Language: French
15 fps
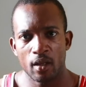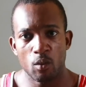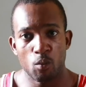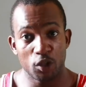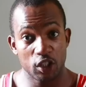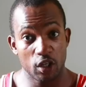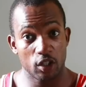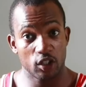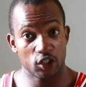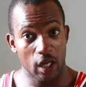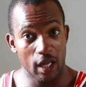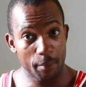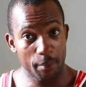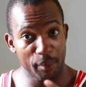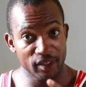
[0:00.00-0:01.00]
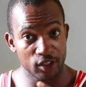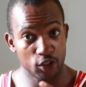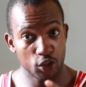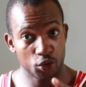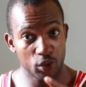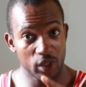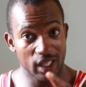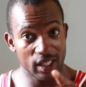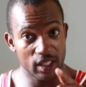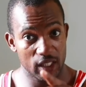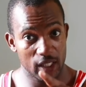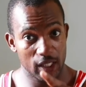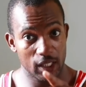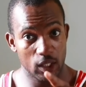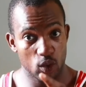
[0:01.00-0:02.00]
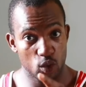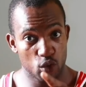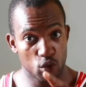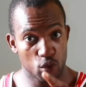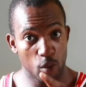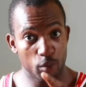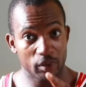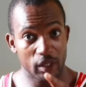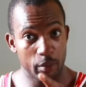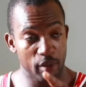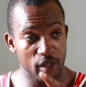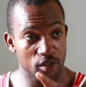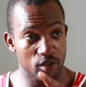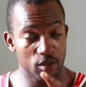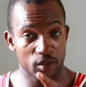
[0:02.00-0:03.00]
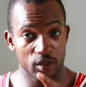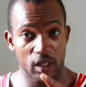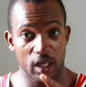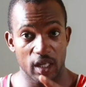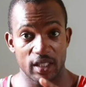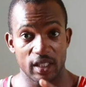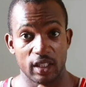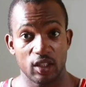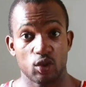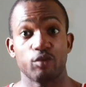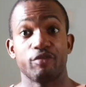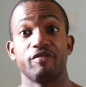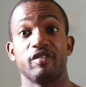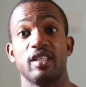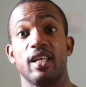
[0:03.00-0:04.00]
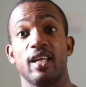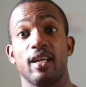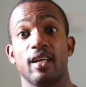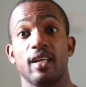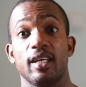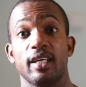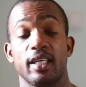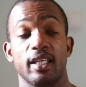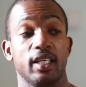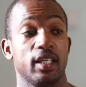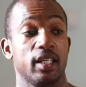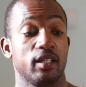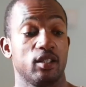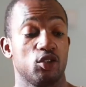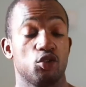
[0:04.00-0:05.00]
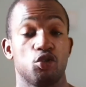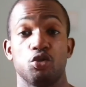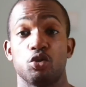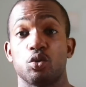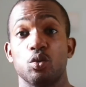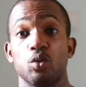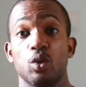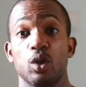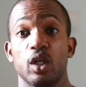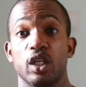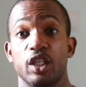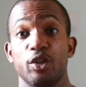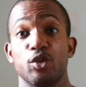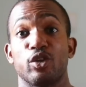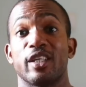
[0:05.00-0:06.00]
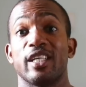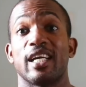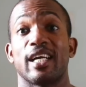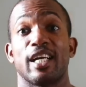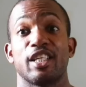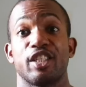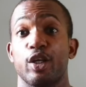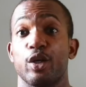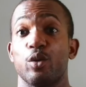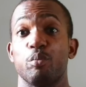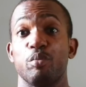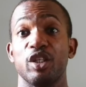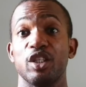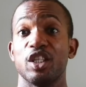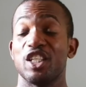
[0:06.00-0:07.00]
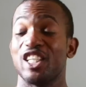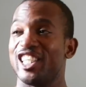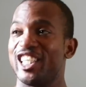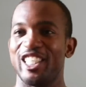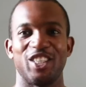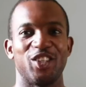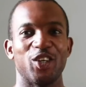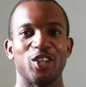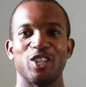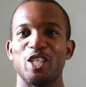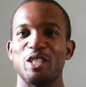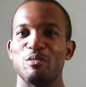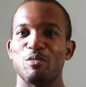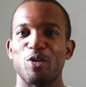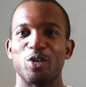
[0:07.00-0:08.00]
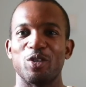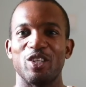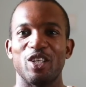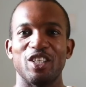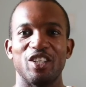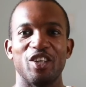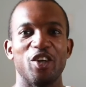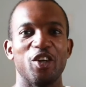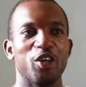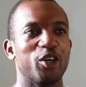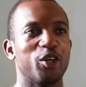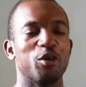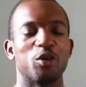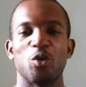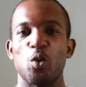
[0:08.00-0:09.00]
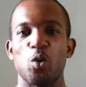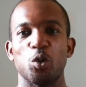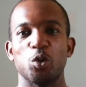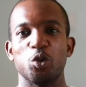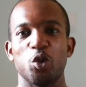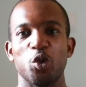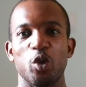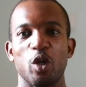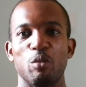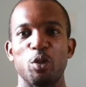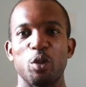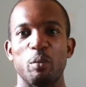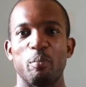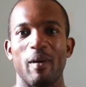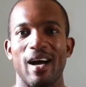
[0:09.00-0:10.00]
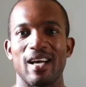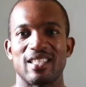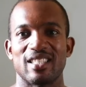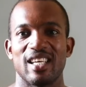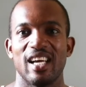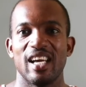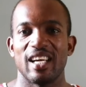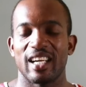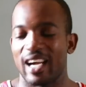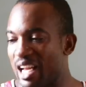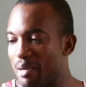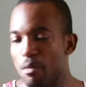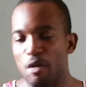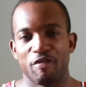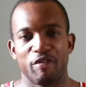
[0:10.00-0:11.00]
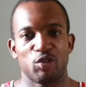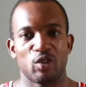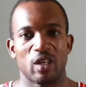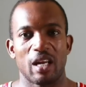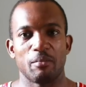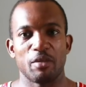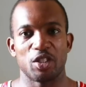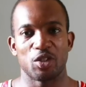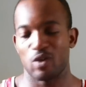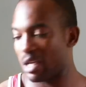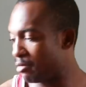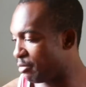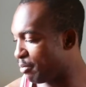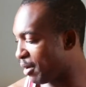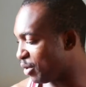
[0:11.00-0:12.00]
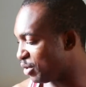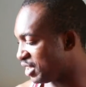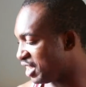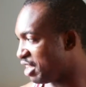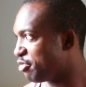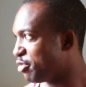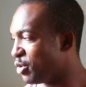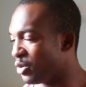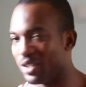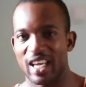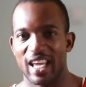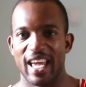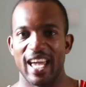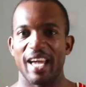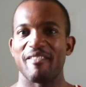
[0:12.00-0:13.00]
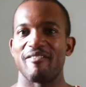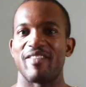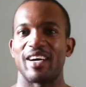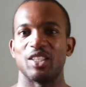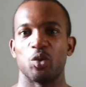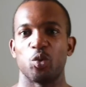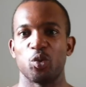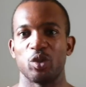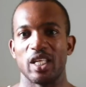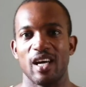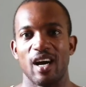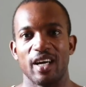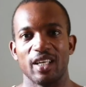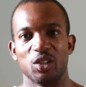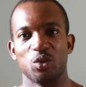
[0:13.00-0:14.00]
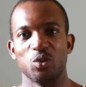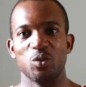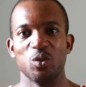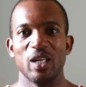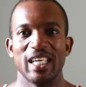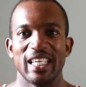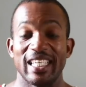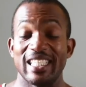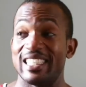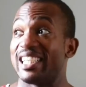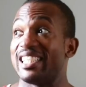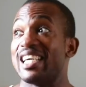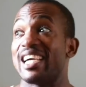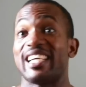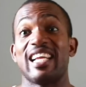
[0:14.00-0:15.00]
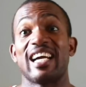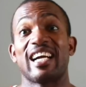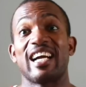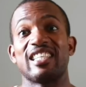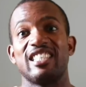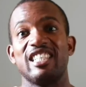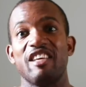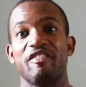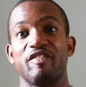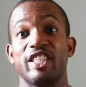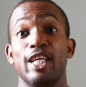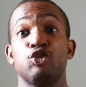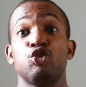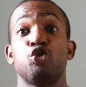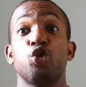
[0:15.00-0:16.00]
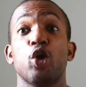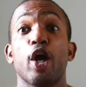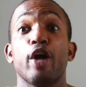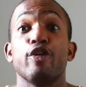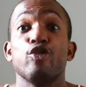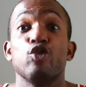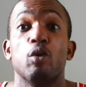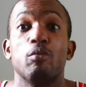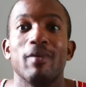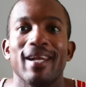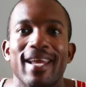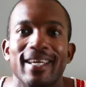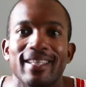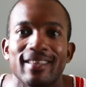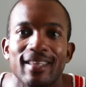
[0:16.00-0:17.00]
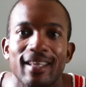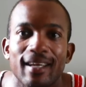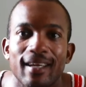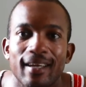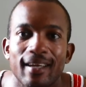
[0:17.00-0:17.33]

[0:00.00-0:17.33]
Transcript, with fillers: moi, je, en passant, j'ai un truc à dire aux hommes qui passent leur temps à dire qu'ils sont fidèles et du coup, ils n'ont rien à cacher à leurs copines. Ils donnent leur numéro, leur, code, leur mot de passe. Quand la meuf est à la maison, la meuf prend le téléphone. Elle vadrouille dedans et tout. Il dit qu'il n'a rien à cacher les fidèle. Tu as une omelette.